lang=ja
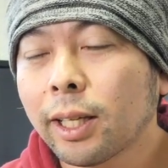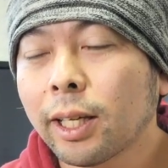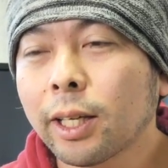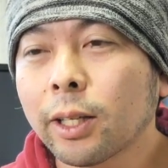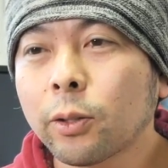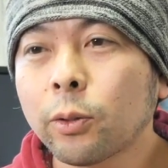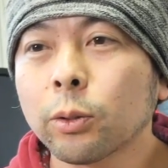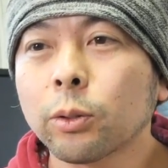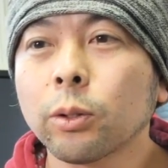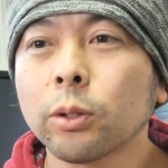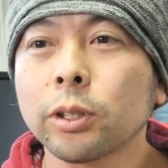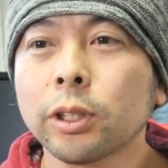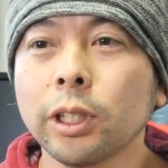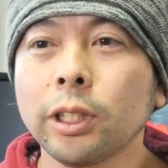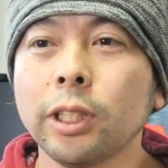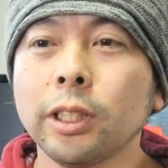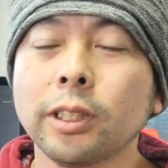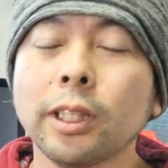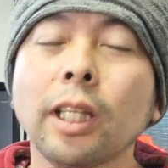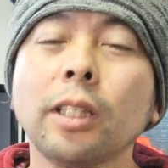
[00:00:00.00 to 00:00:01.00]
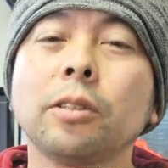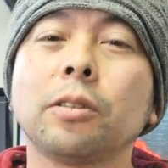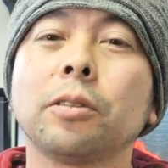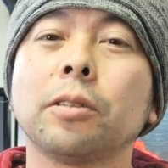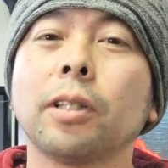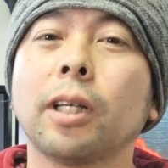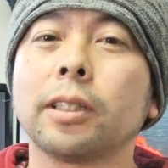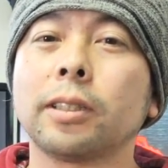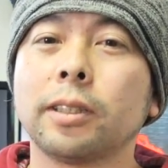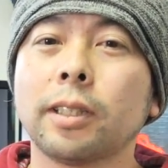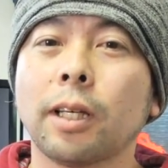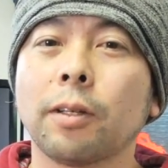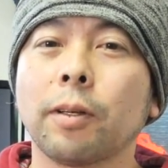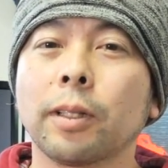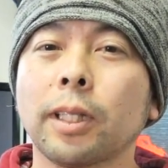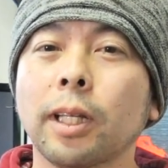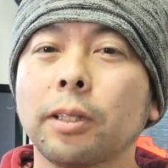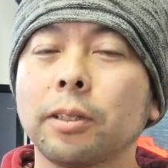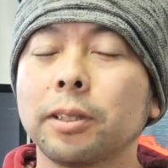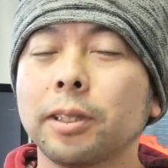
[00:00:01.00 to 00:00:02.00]
えー、今年2018年
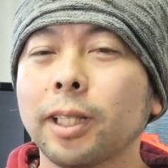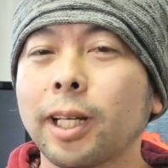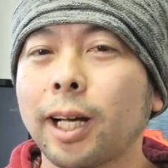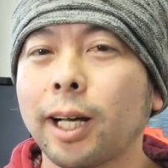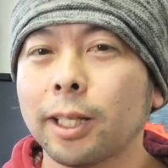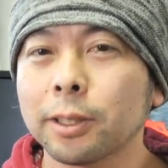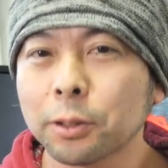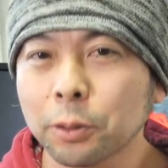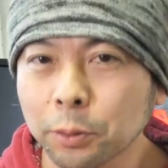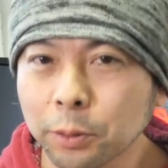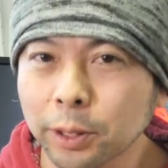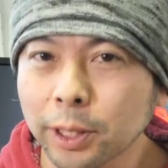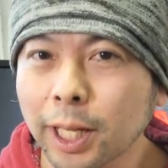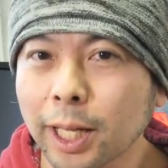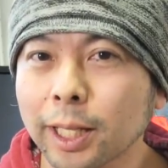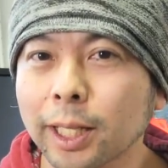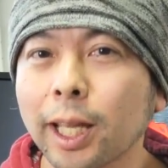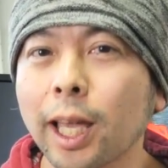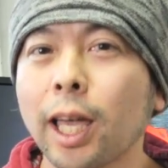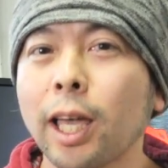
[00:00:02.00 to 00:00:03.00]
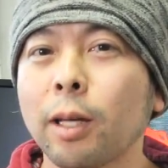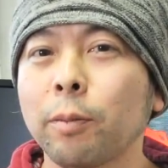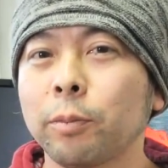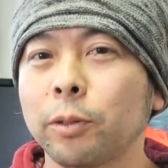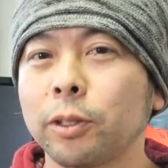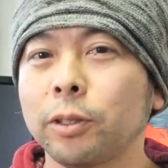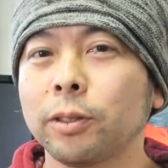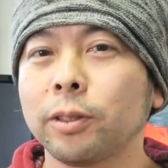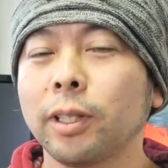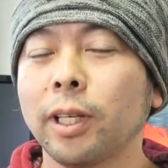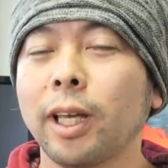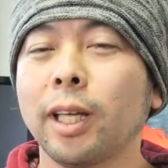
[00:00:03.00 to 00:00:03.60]
私が遊んだゲーム、